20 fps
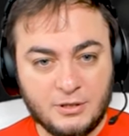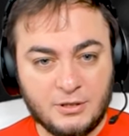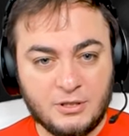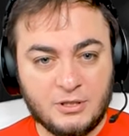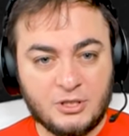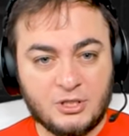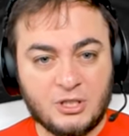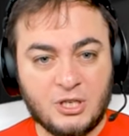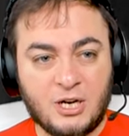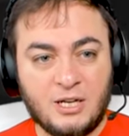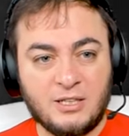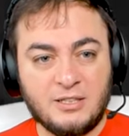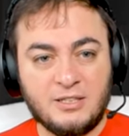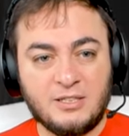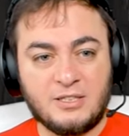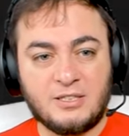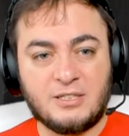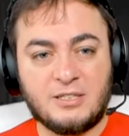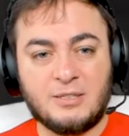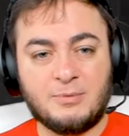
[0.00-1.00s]
Çaldığı
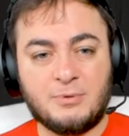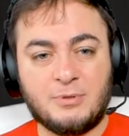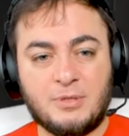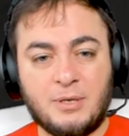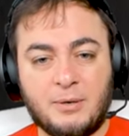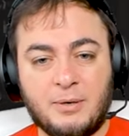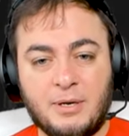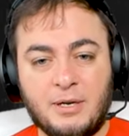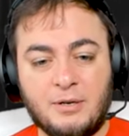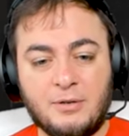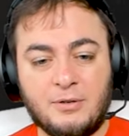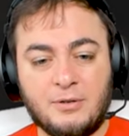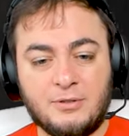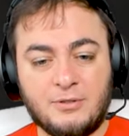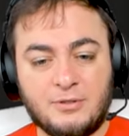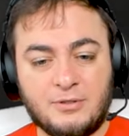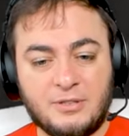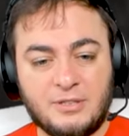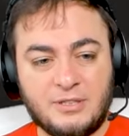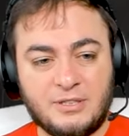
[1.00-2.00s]
için de muhtemelen
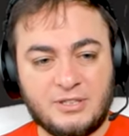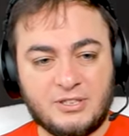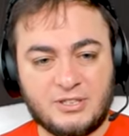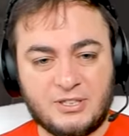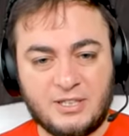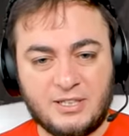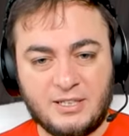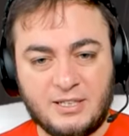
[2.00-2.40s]
öldürdüler işte.